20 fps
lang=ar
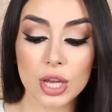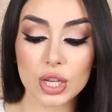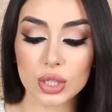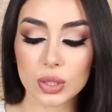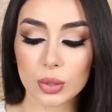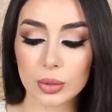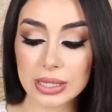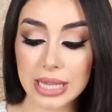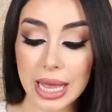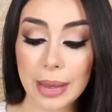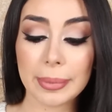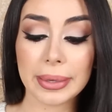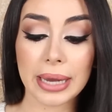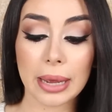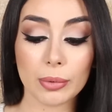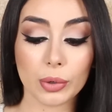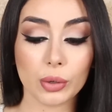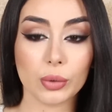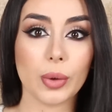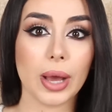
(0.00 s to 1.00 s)
سو so اذا حابين
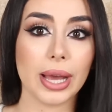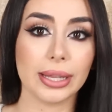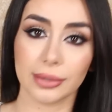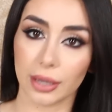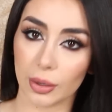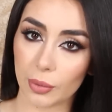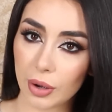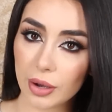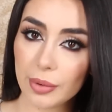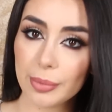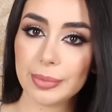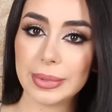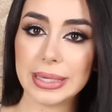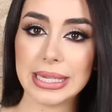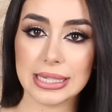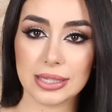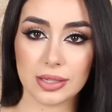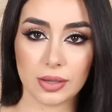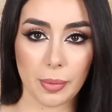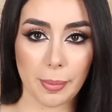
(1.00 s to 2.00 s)
اعمل لكم واحد اقوى
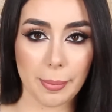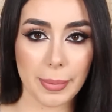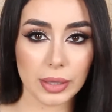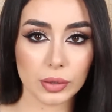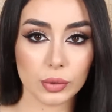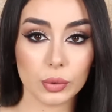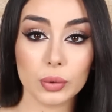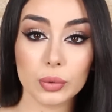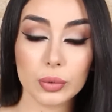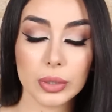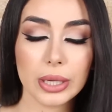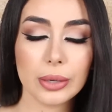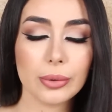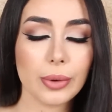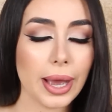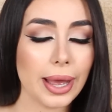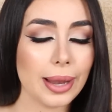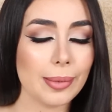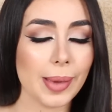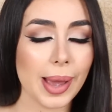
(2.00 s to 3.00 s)
بليز كومنت وقولوا لي
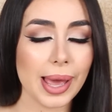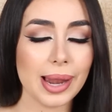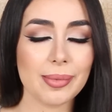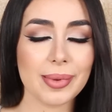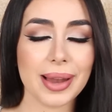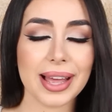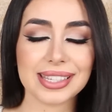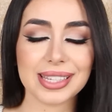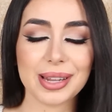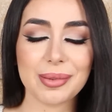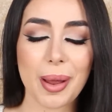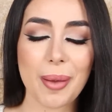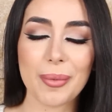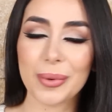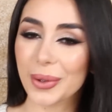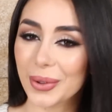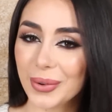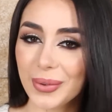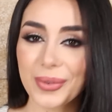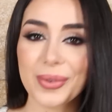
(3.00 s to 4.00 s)
وعلى قلبي احلى من العسل بعمل
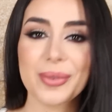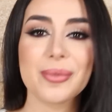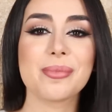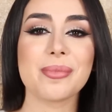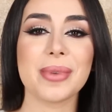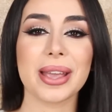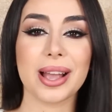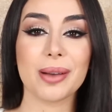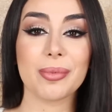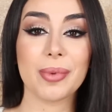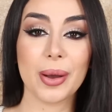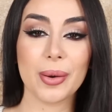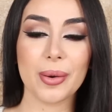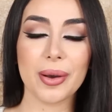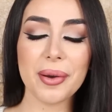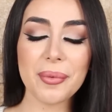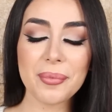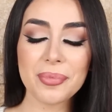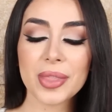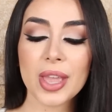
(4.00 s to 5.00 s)
لكم ميك اب
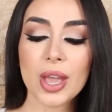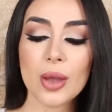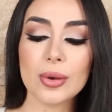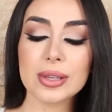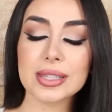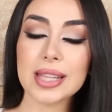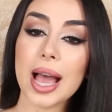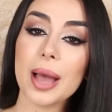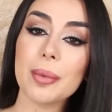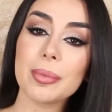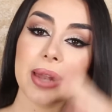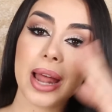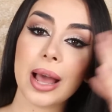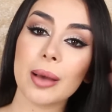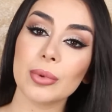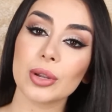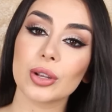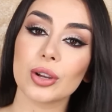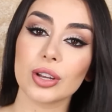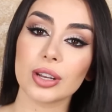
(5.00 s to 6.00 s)
اقوى اذا حابين
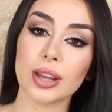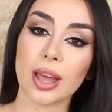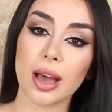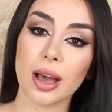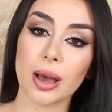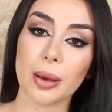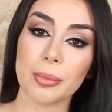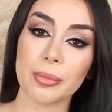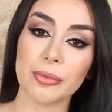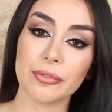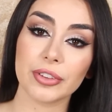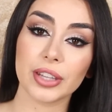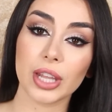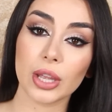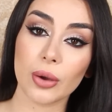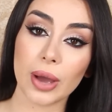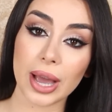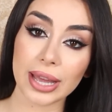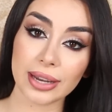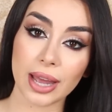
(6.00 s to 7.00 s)
اعمل لكم um،
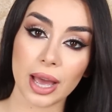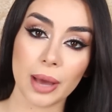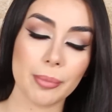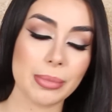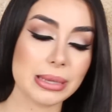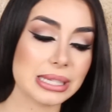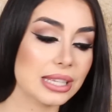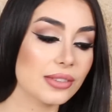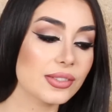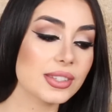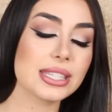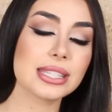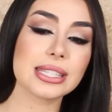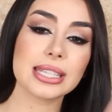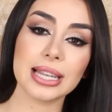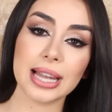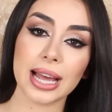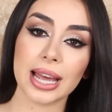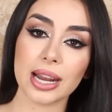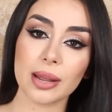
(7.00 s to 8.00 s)
فيديو انا عم بس نفس
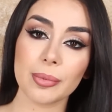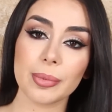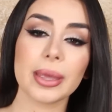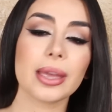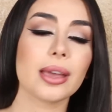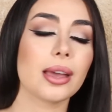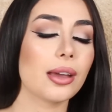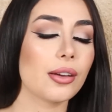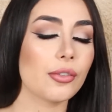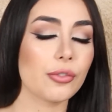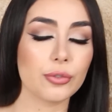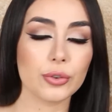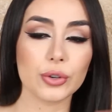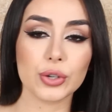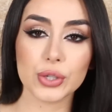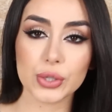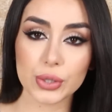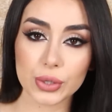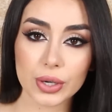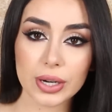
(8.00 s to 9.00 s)
ستيل العربي for
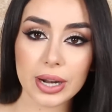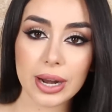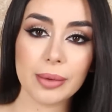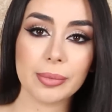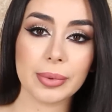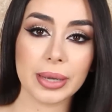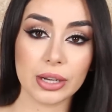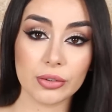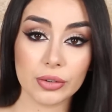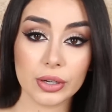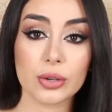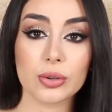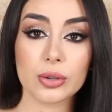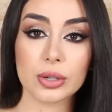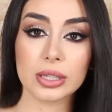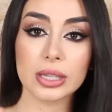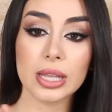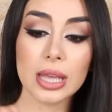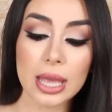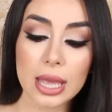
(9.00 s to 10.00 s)
sure I'm gonna
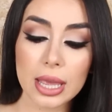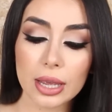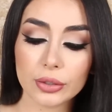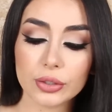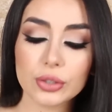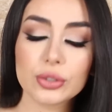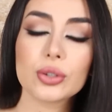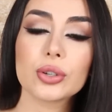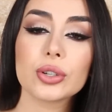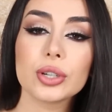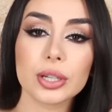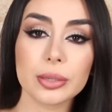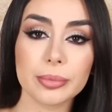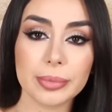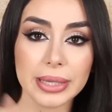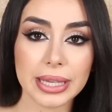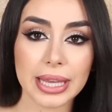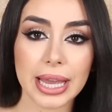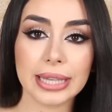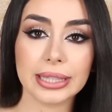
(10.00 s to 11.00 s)
record a tutorial
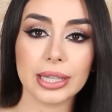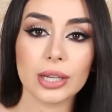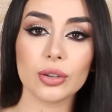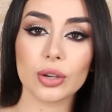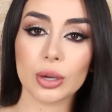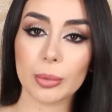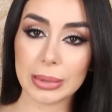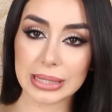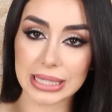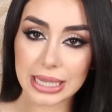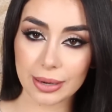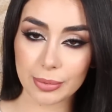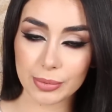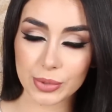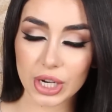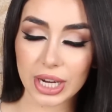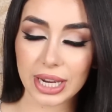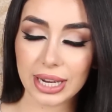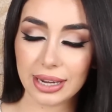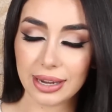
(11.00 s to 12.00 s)
بهذا اللوك بس أنا
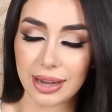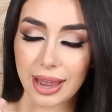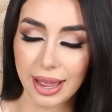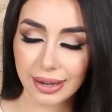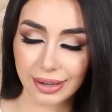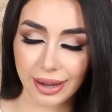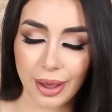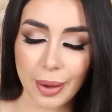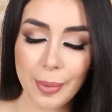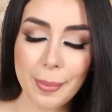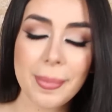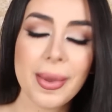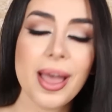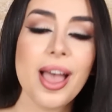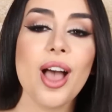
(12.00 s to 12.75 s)
بشكل أنا عم